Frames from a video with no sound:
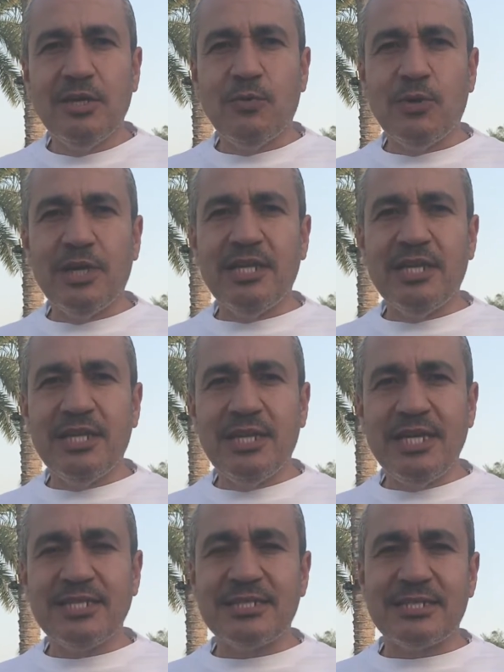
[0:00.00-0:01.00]
وإن
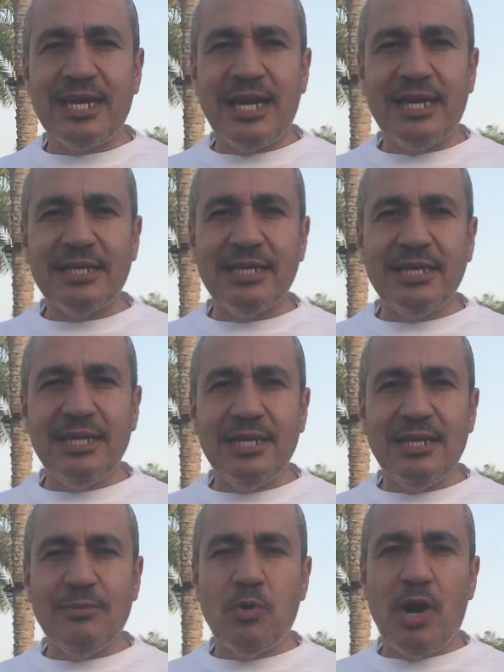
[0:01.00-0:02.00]
الناس يعني
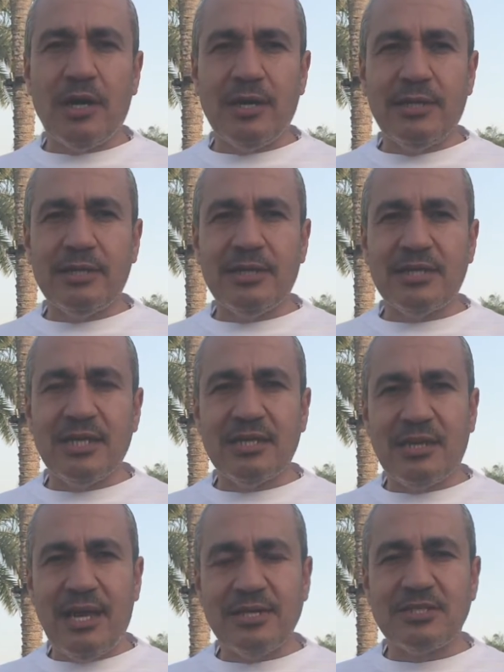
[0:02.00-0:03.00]
إيه مؤخرا
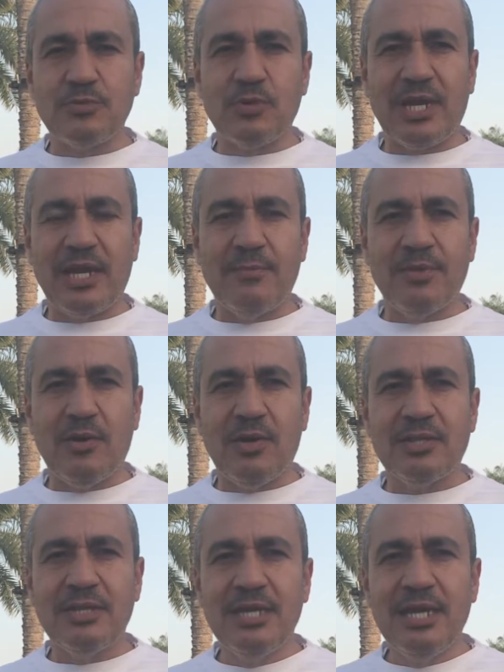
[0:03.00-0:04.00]
نتيجة الحظر والكلام
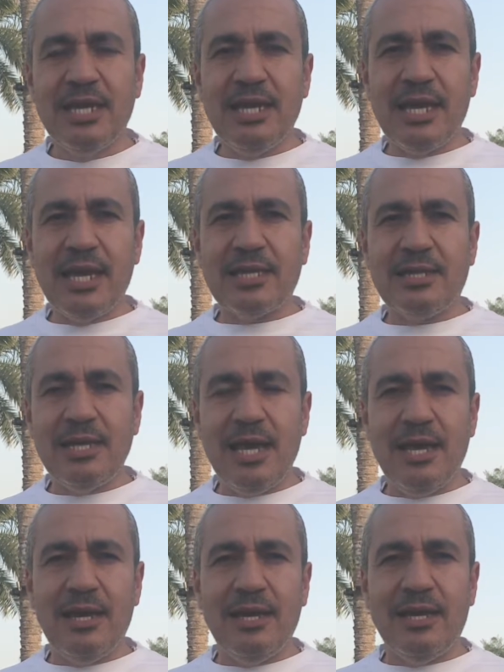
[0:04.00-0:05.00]
دوت لجأت
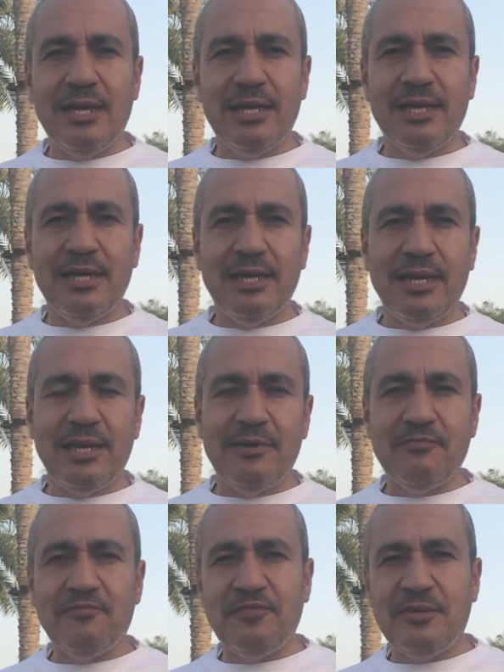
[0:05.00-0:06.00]
ليها
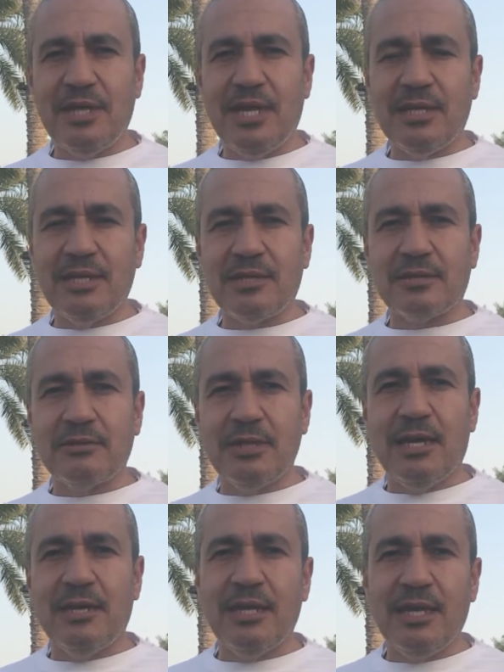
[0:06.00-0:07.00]
يعني
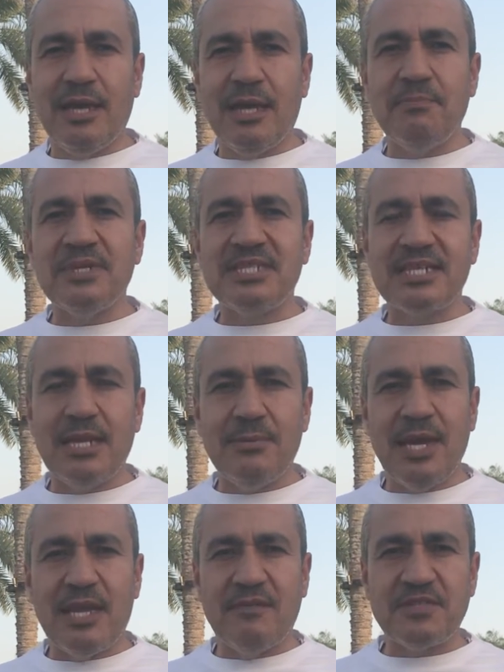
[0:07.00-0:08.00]
كطريقة إن هي إيه بتسلي
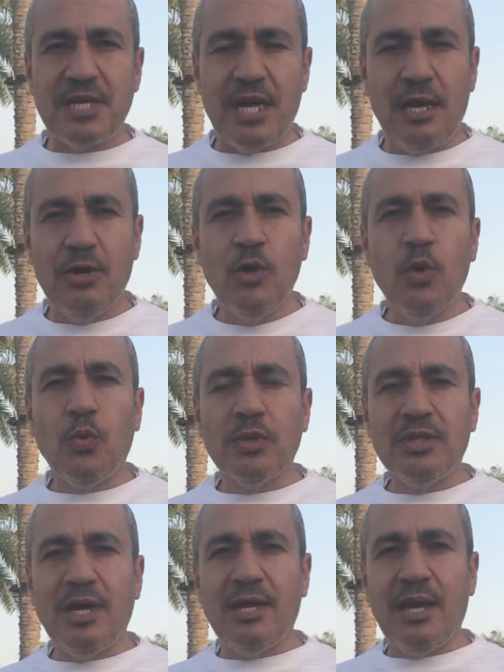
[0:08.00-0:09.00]
بيها نفسها
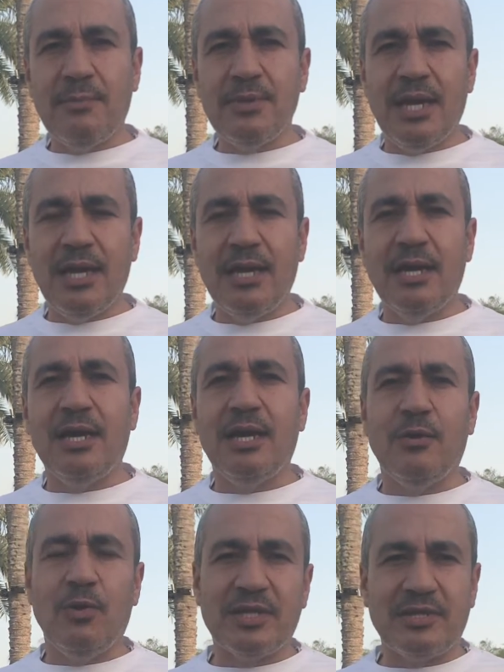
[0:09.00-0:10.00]
وتضيع
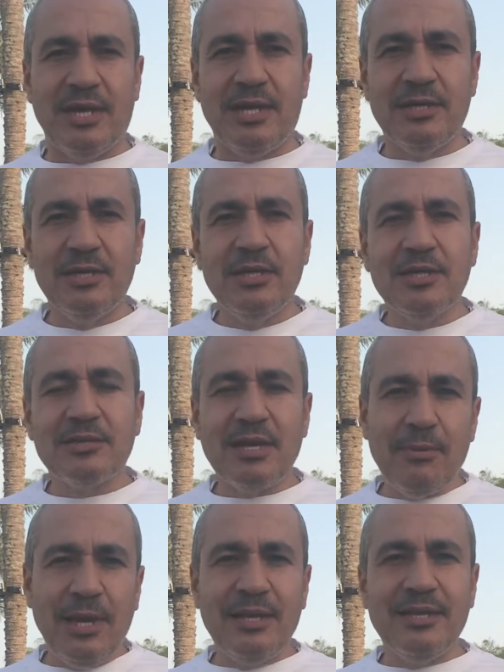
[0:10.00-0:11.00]
بيها وقتها
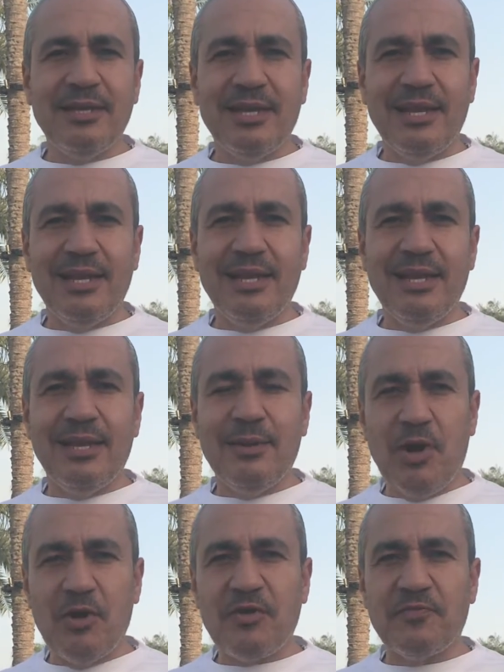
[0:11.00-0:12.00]
طبعا
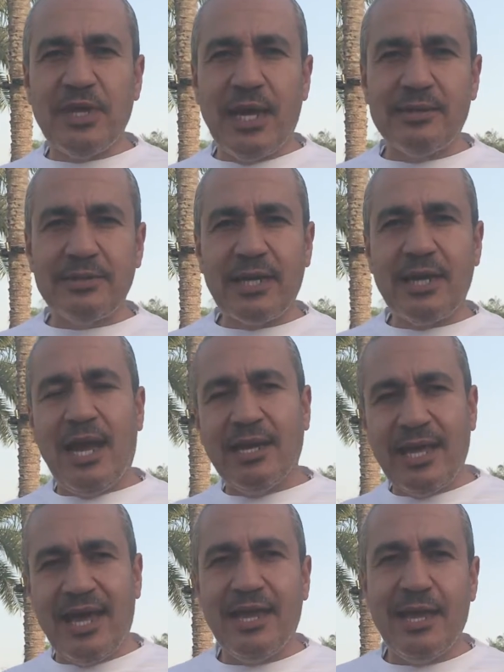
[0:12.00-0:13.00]
الموقف ده
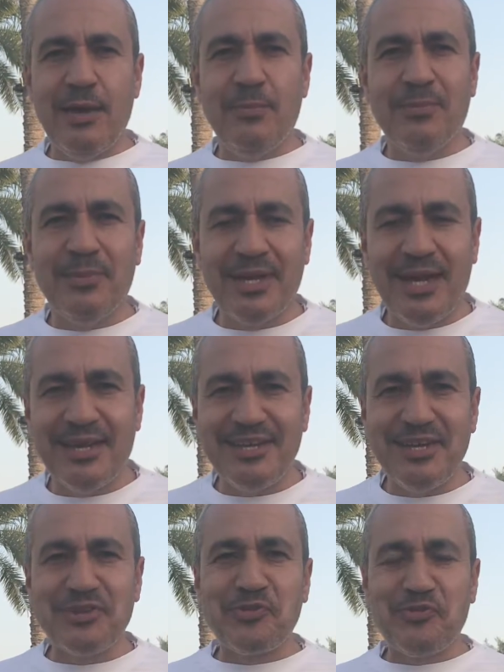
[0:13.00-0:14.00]
رجعني ايام يعني
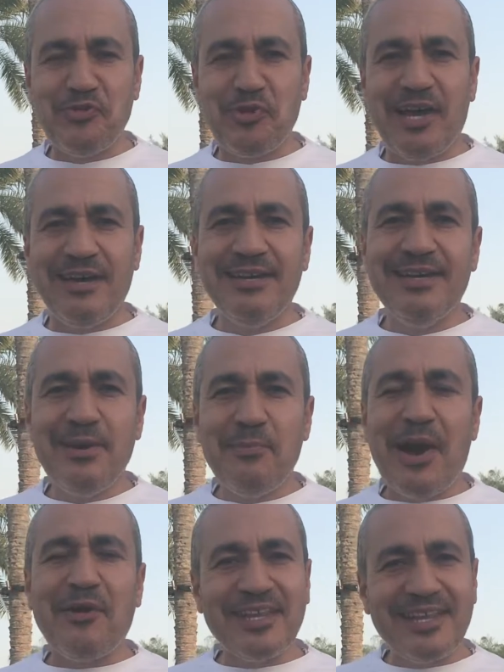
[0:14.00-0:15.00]
ايه الطفوله
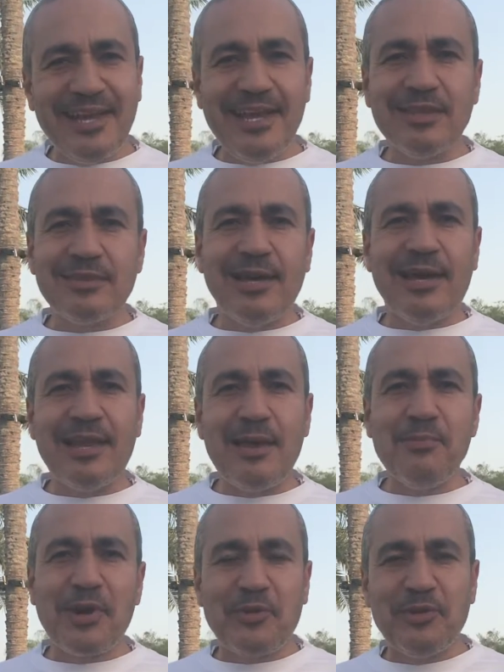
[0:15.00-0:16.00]
مع اولاد الحته
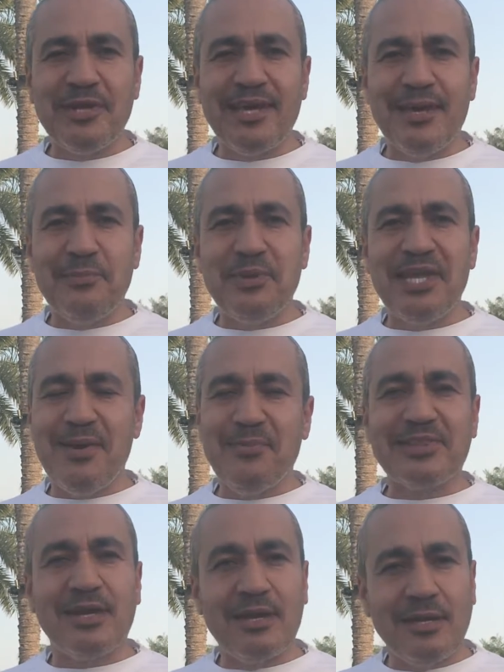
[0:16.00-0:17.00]
لما كنا
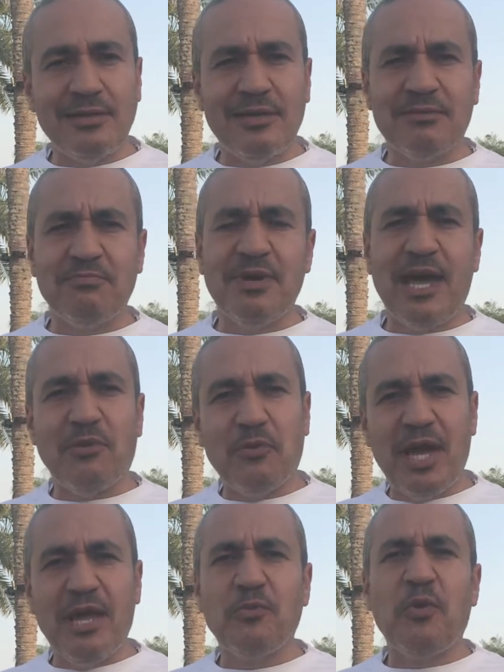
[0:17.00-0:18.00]
بنعمل طيارات
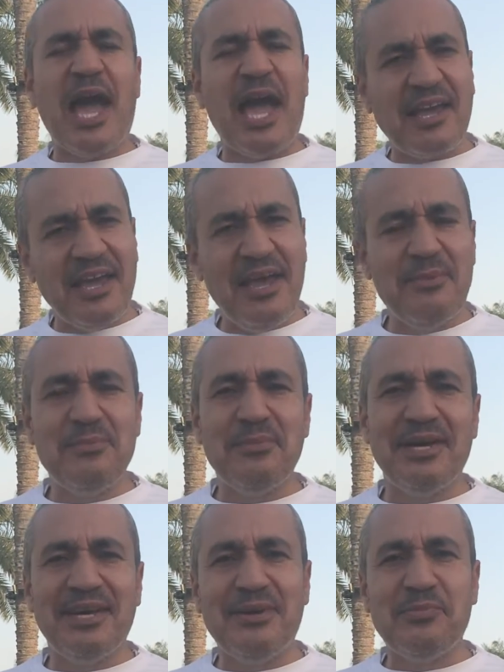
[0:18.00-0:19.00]
بالوان واحجام
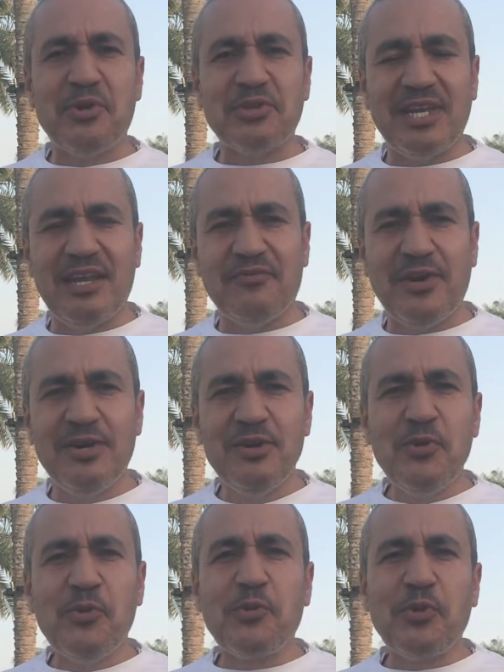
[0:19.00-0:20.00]
مختلفه
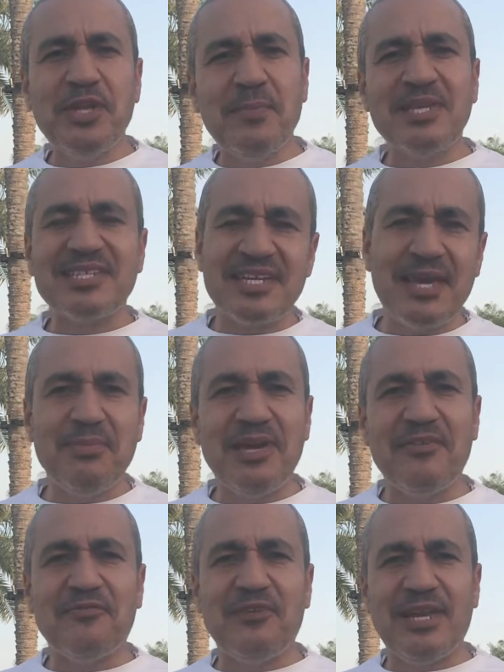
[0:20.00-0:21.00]
وكنا من السابق
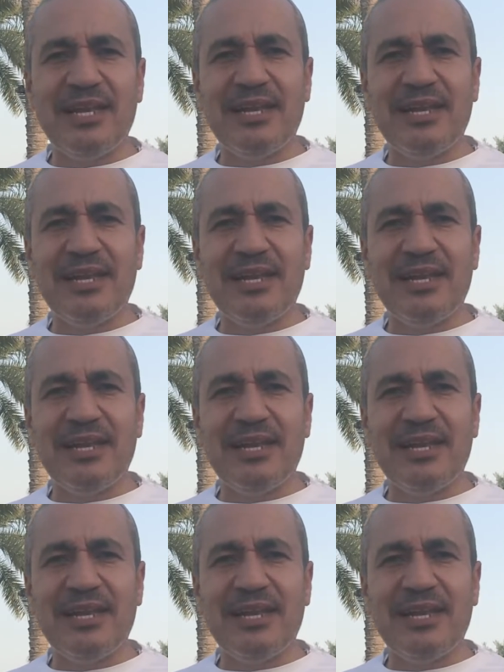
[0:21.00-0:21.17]
في